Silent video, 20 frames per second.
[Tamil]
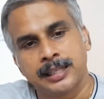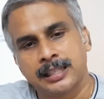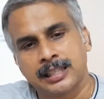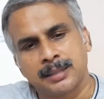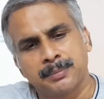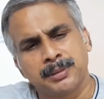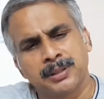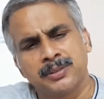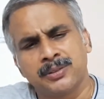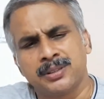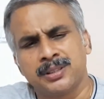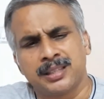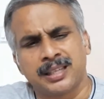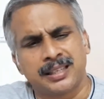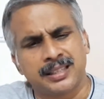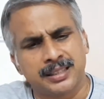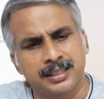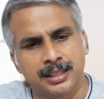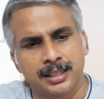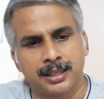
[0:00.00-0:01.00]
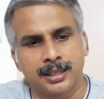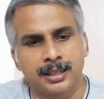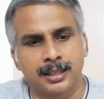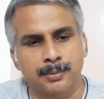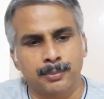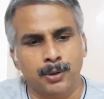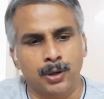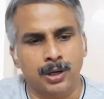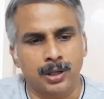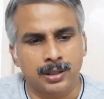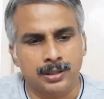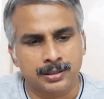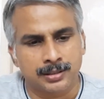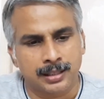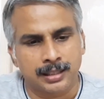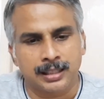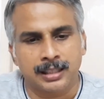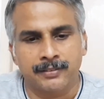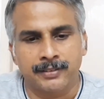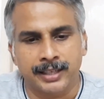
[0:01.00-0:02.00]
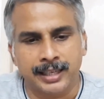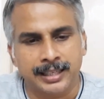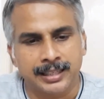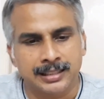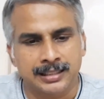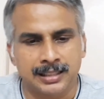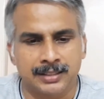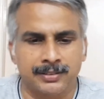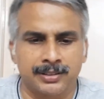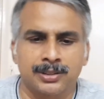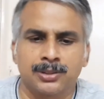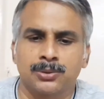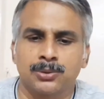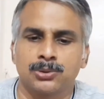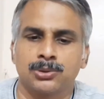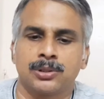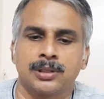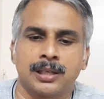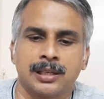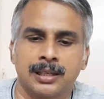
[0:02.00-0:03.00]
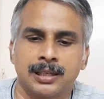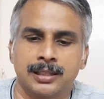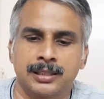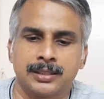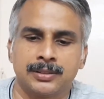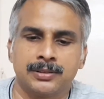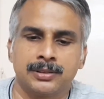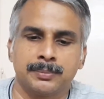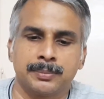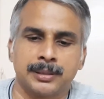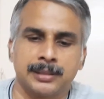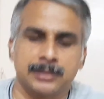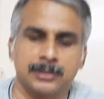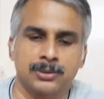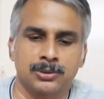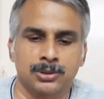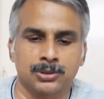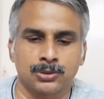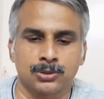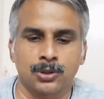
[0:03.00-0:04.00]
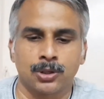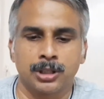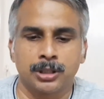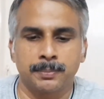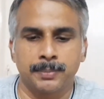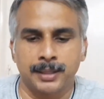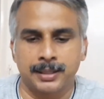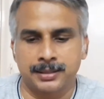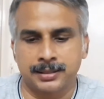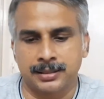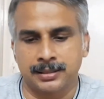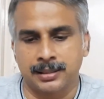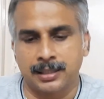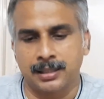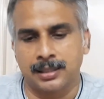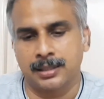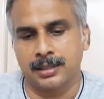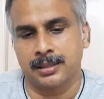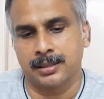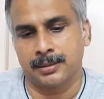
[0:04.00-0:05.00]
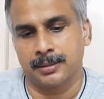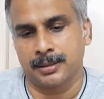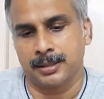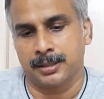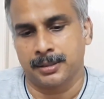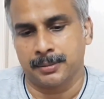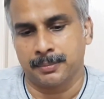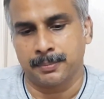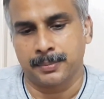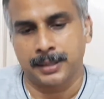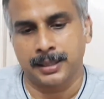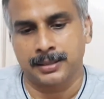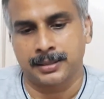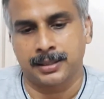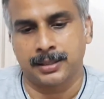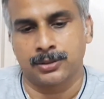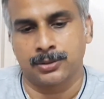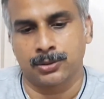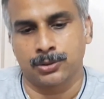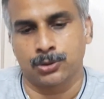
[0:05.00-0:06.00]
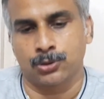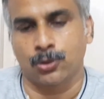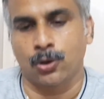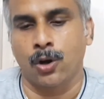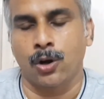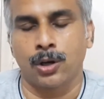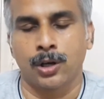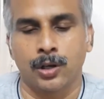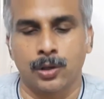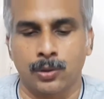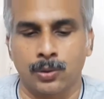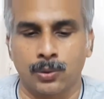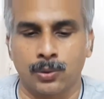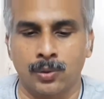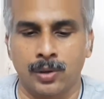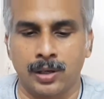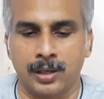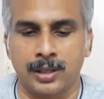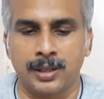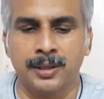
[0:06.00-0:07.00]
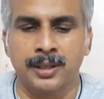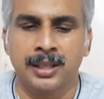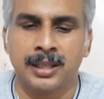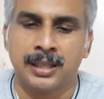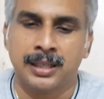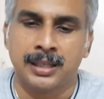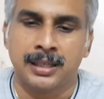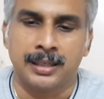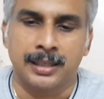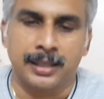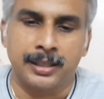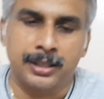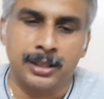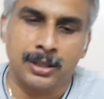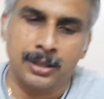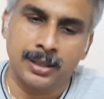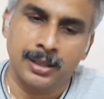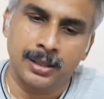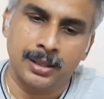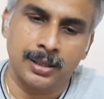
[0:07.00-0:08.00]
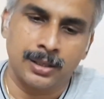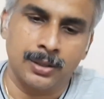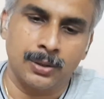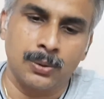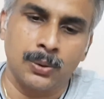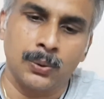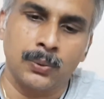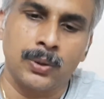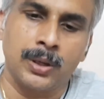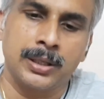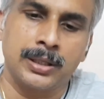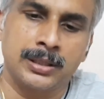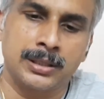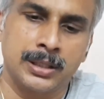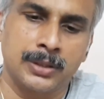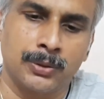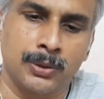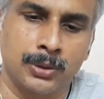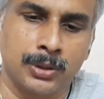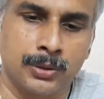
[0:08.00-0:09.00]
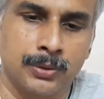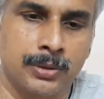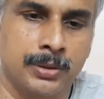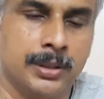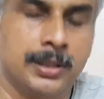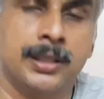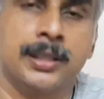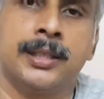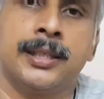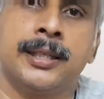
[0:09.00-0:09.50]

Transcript: கப் இது வந்து நிறைய மாடல்ஸ் நிறைய வெரைட்டிஸில் வருது கொஞ்சம் நல்லா இது வந்து பார்த்திங்கன்னா கொஞ்சம் சாலிட் பிளாஸ்டிக் நல்ல பிளாஸ்டிக் ஸ்ட்ராங்காக இருக்கும் உங்களுக்கு நிறைய லோ குவாலிட்டிஸில் வரும் இது வந்து